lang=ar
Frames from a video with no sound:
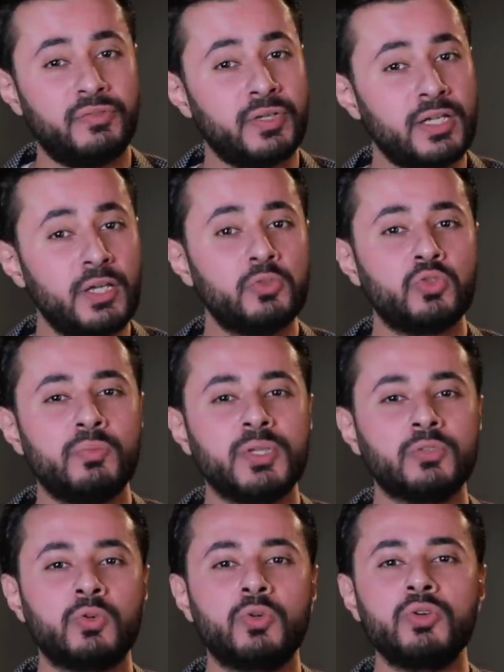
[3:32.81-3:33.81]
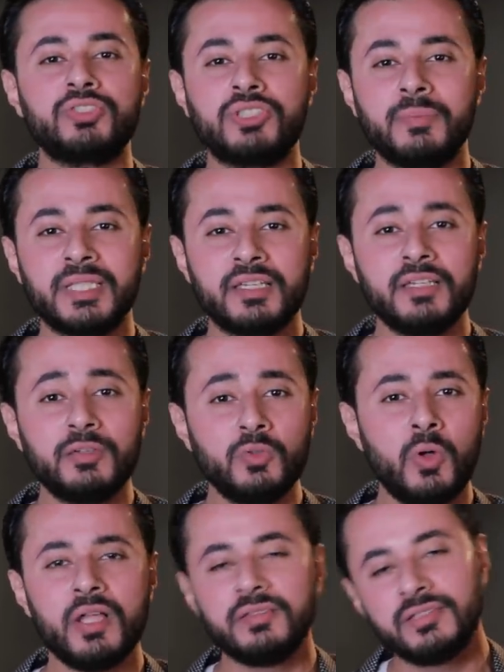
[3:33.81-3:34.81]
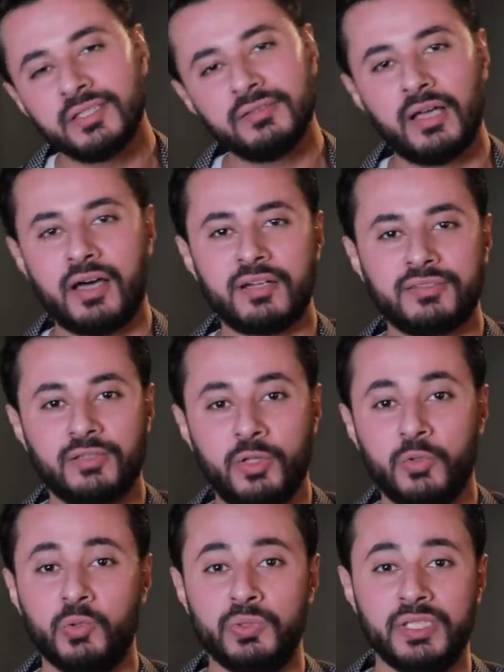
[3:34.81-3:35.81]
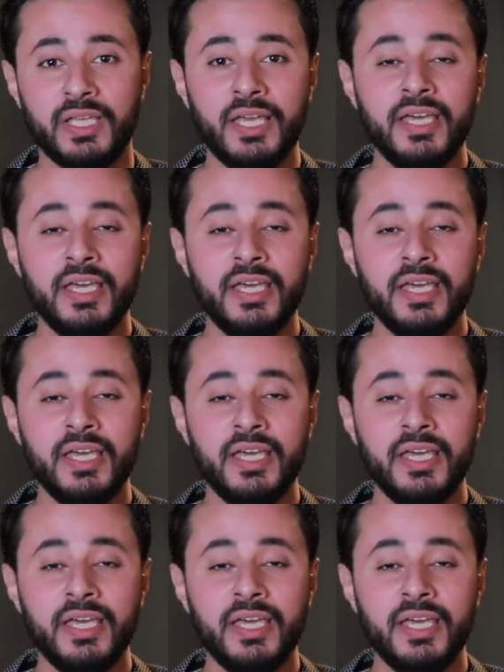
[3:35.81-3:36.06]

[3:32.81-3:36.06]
فرقته ما تخرجش من غير نقط ضد حرس الحدود